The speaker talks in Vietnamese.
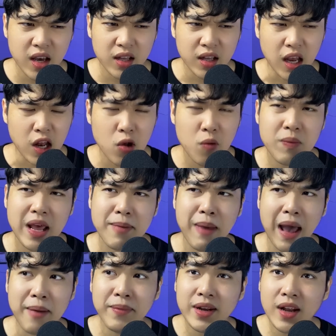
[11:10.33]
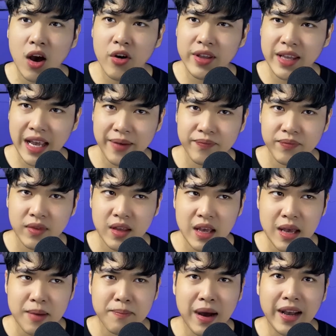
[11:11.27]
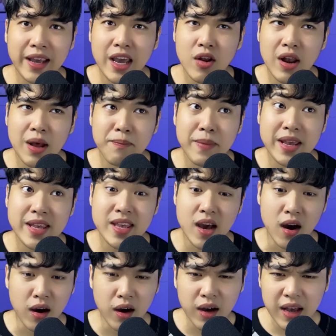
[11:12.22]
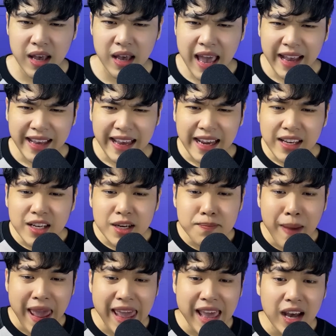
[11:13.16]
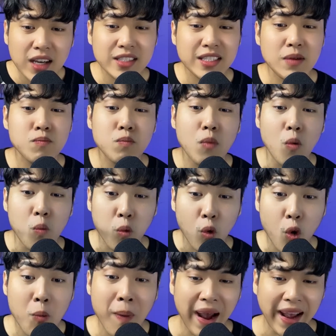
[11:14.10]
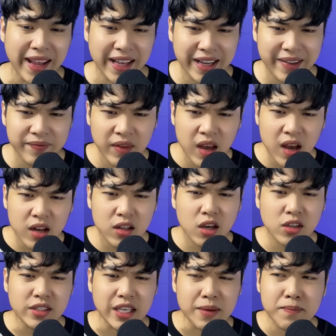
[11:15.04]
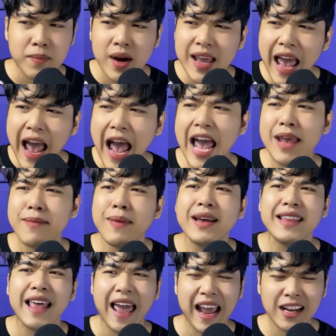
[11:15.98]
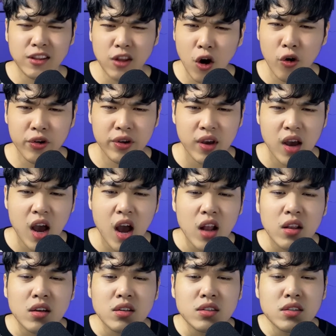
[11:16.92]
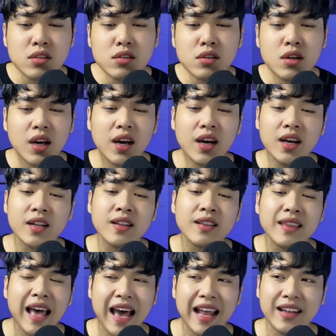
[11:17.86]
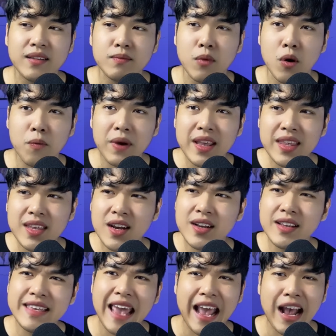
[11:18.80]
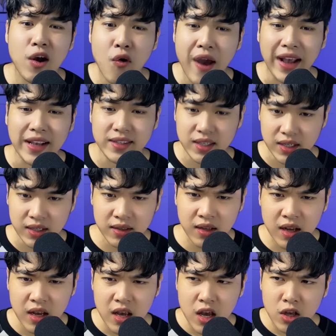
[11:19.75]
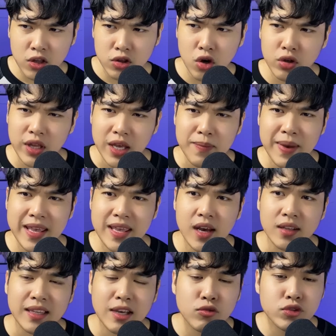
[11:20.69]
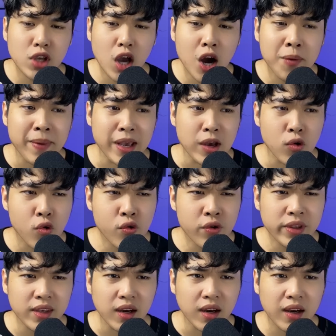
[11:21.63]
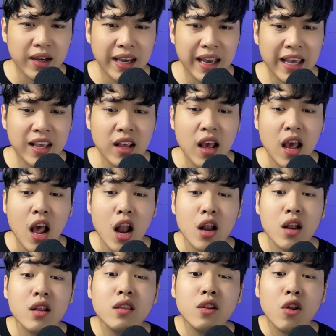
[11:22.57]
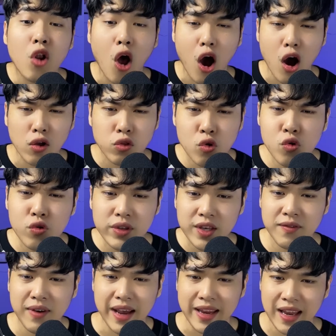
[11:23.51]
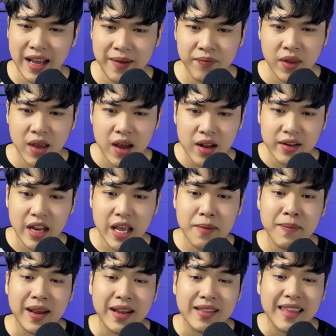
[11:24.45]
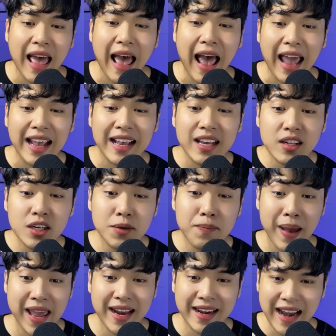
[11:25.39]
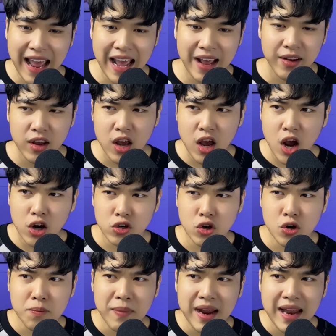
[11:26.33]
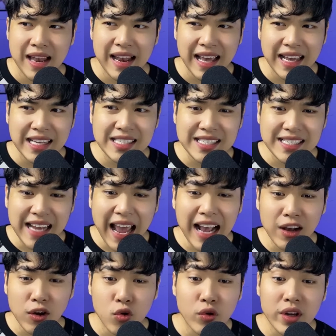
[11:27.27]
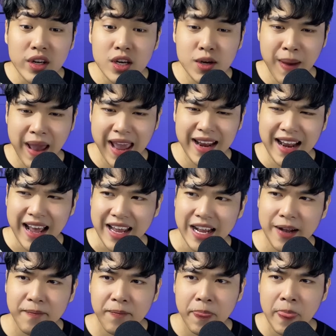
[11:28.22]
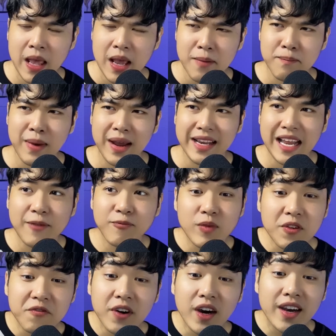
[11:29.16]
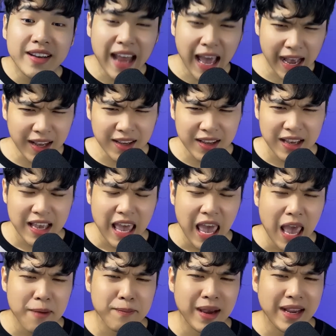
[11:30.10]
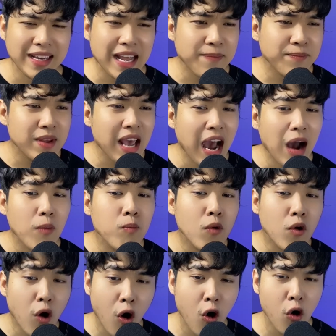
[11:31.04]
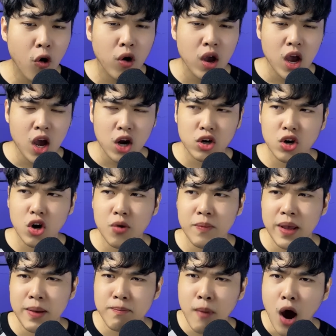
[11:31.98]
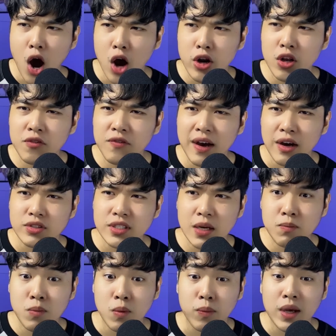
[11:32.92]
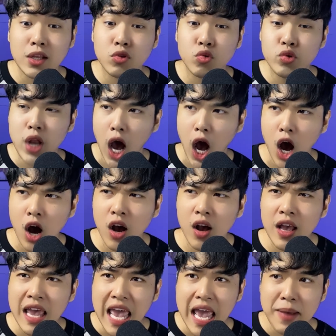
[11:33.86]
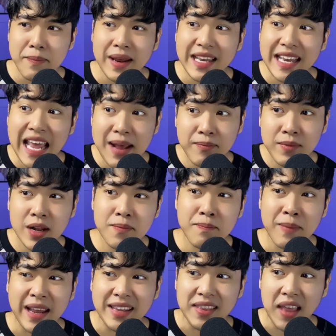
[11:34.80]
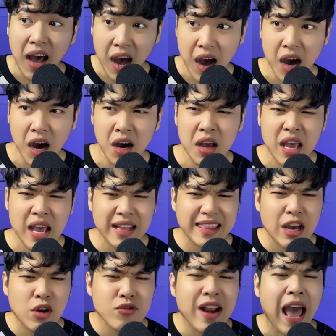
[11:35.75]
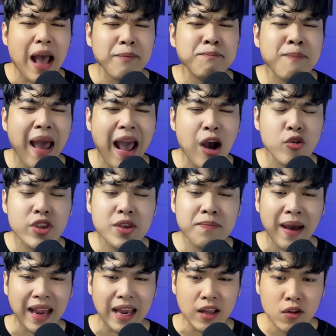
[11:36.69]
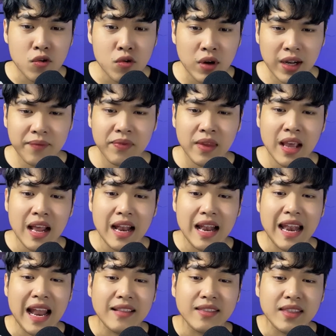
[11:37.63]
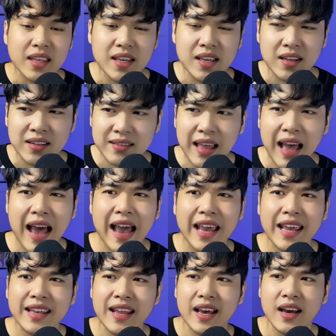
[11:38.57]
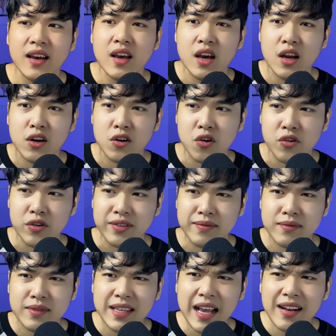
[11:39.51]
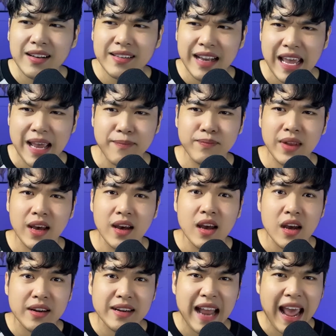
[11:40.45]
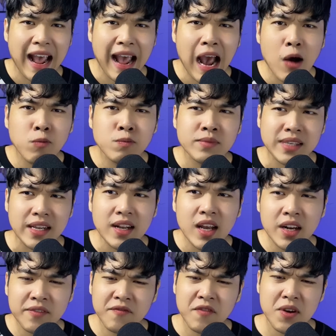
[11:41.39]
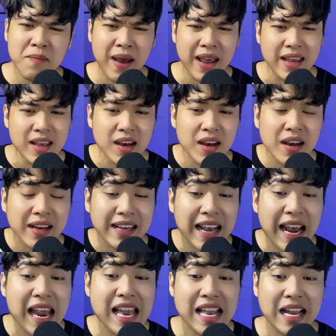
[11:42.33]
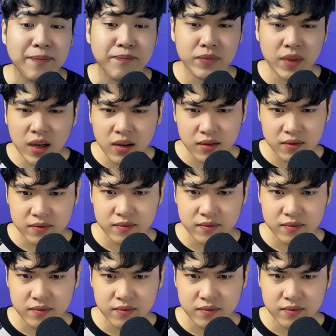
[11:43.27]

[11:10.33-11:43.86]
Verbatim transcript: Thì lúc này bà mới nói nha, bà kêu là bây giờ cái đứa bé ở trong bụng của mày á, nó chỉ mới hai ba tháng thôi, nó chưa có hình thành một cái nhân dạng hoàn chỉnh. Thôi thì bây giờ tao cho mày uống những cái lọ thuốc như vậy nha, để mày thải cái đứa bé ra, rồi mày lấy xác của cái đứa bé này á, mày đem đi phơi nắng, mày đem đi hong khô, rồi mày bỏ nó vào trong một cái túi đỏ, mày đem lên mày thờ. Tao đảm bảo với mày luôn á, là tiền tài nè, rồi sắc đẹp nè, đàn ông sẽ đến với mày á ngay lập tức.